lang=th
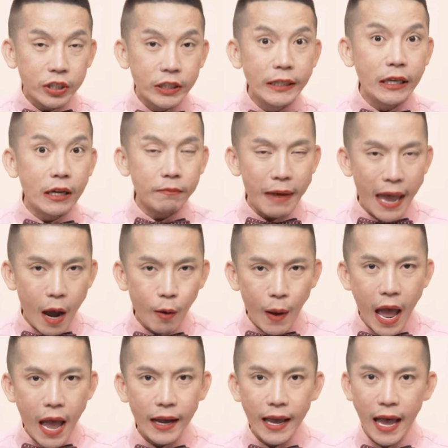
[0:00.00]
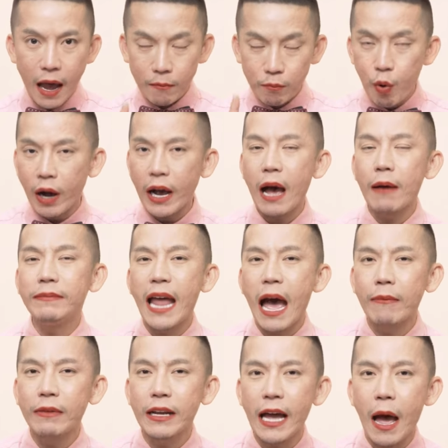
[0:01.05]
ถึงแม้ว่าค่ะบวกคำนา
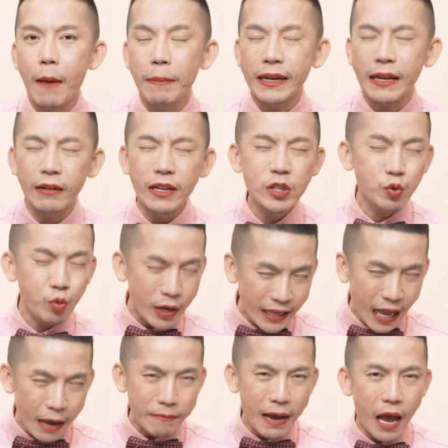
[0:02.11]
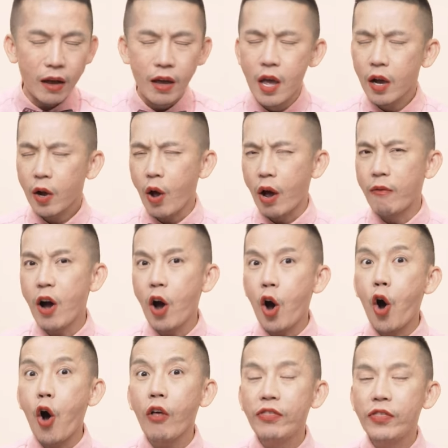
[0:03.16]
มนะคะเป็นคำที่สวยงามมากขอว่า
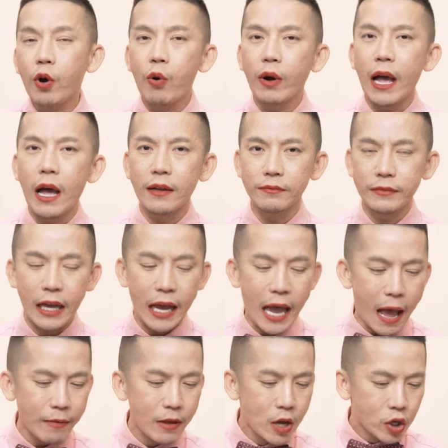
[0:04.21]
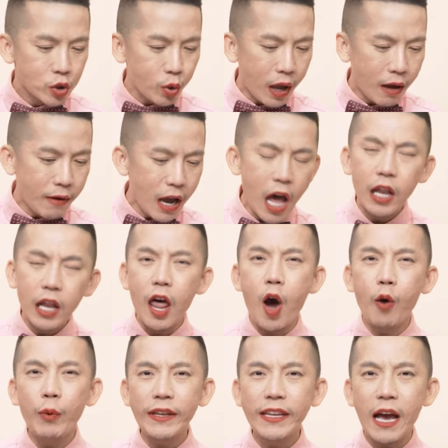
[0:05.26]
although ค่ะนะครับส่วนคำว่า
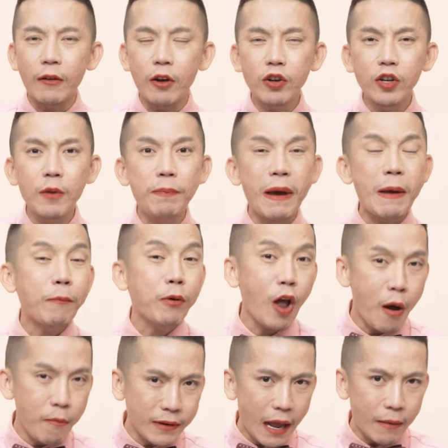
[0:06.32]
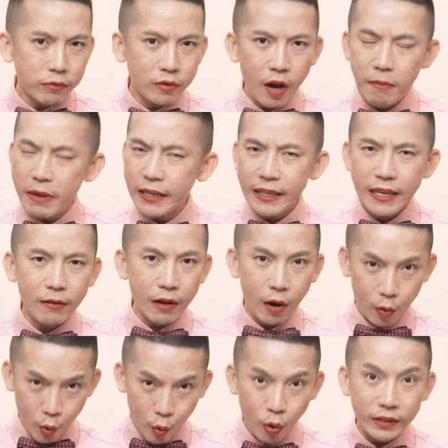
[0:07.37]
along with เนี่ยก็คือไปพร้อมกับก็ไม่เกี่ยวกับ
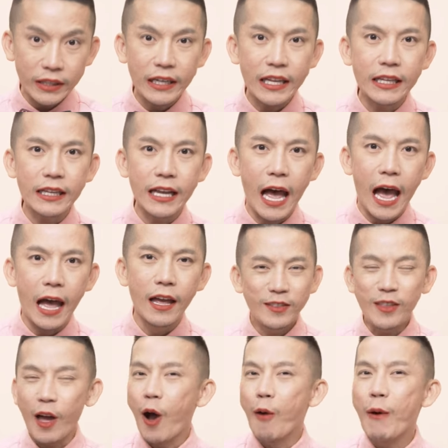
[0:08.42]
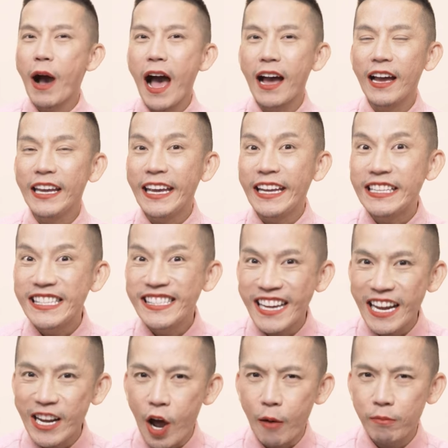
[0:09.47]
คนนักเรียนค่ะแต่คำว่า
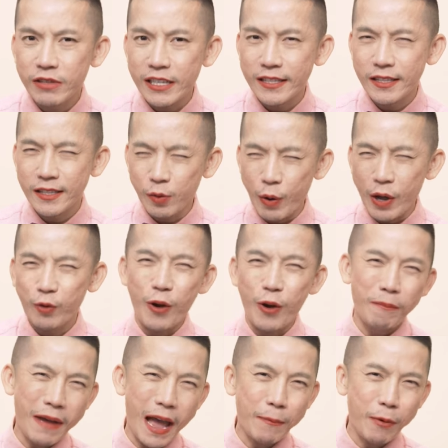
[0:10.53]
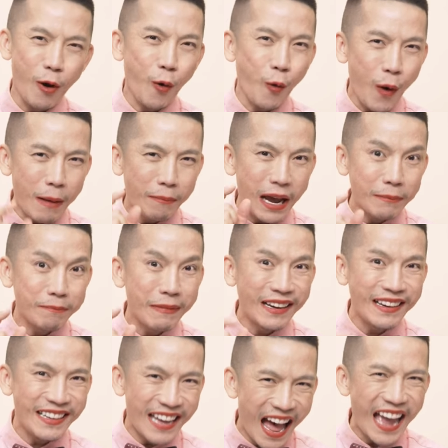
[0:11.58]
instead of จะสวยกว่ามากเพราะความหมายมัน
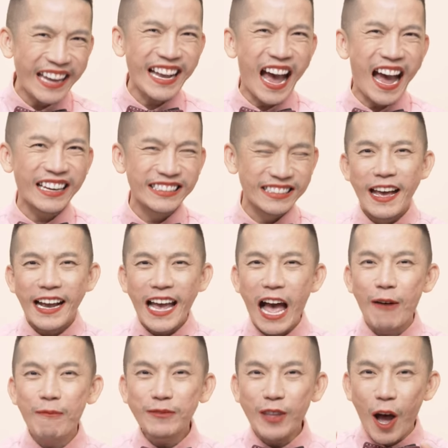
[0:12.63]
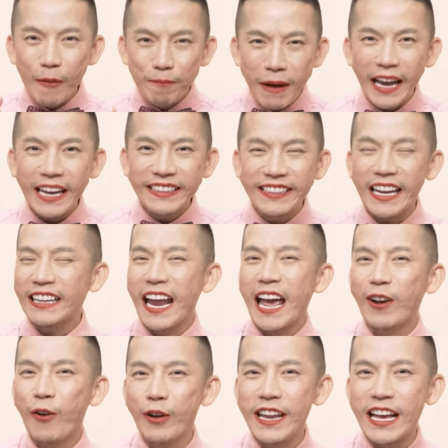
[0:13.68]
ได้ค่ะคำต่อไปเด็กหลา
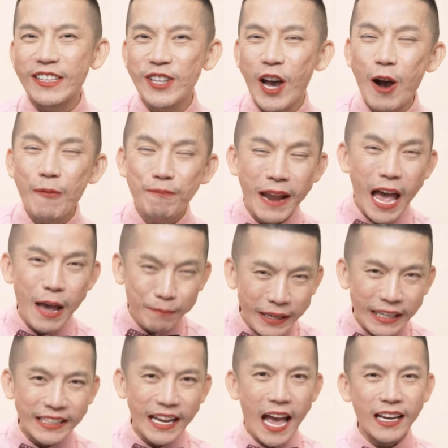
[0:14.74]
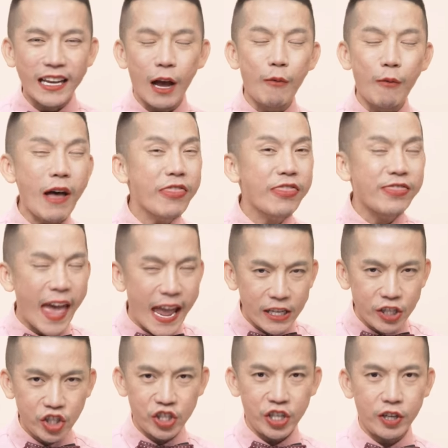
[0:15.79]
ยคนเนี่ยชอบแปลผิดนะคะคือคำว่า
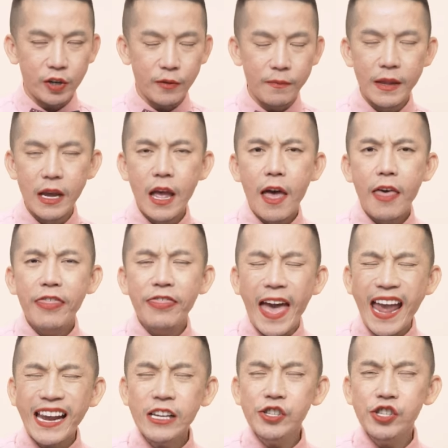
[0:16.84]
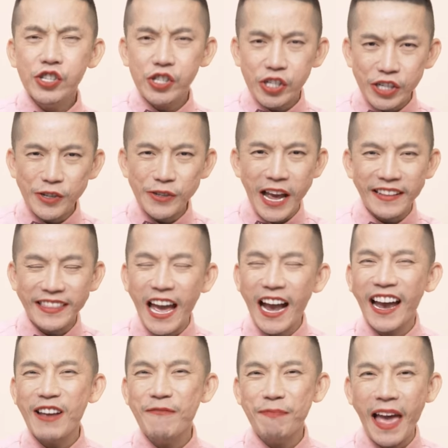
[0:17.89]
thanks to thanks to เนี่ยถ้า
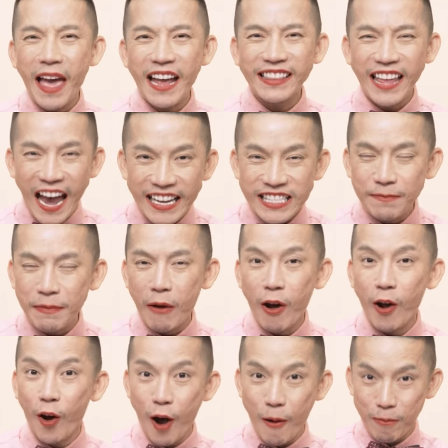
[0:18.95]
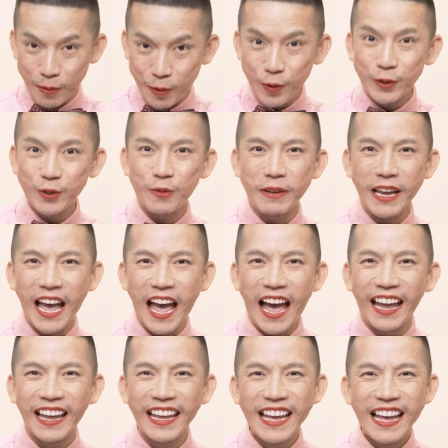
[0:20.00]
ใครแปลไทยจะแปลว่าขอบคุณถูกไหมฮะ
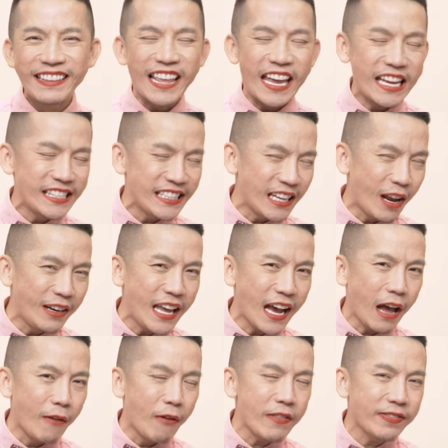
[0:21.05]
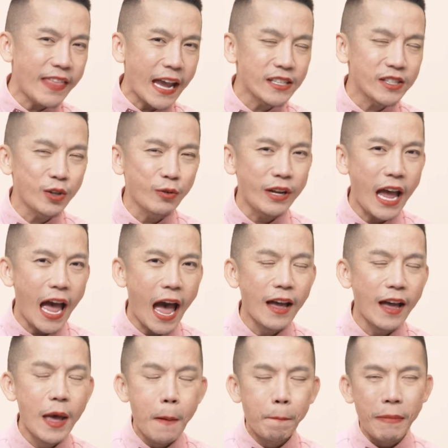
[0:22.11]
แต่จริงๆแล้วเนี่ยคำว่า thanks to นะคะ
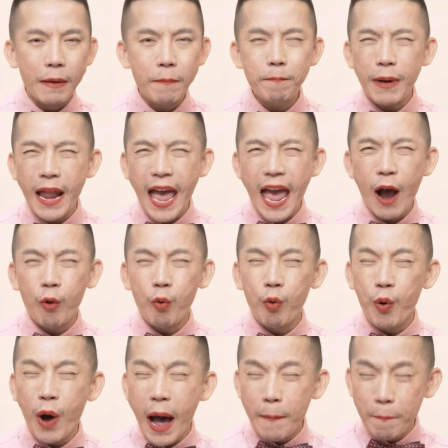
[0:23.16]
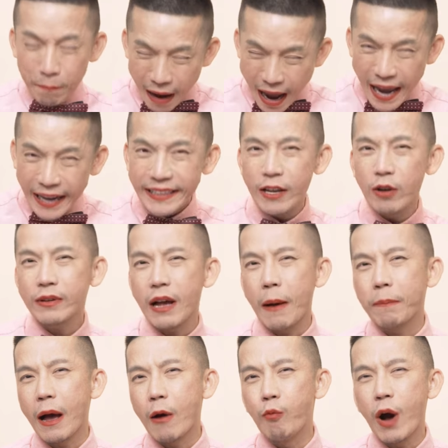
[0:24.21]
มันแปลความหมายเดียวกับ
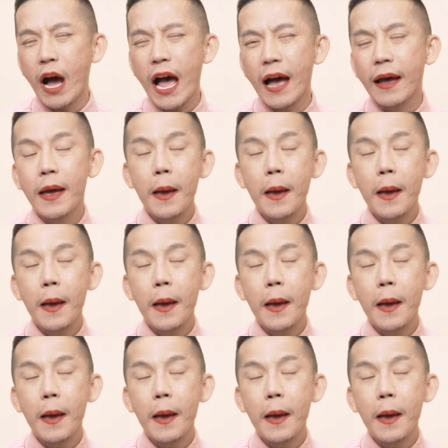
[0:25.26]
คำว่า